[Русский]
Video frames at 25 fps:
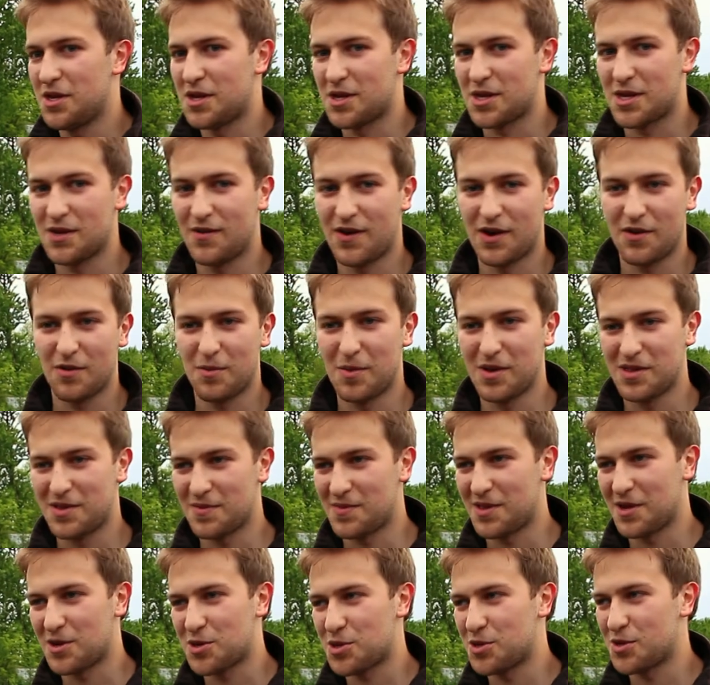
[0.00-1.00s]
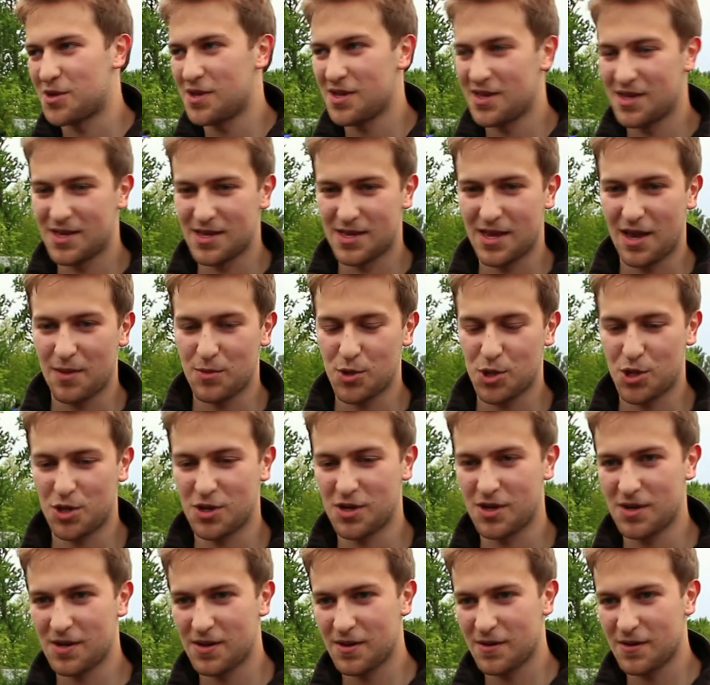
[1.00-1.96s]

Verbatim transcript: разговаривали об этом, так что не знаем еще.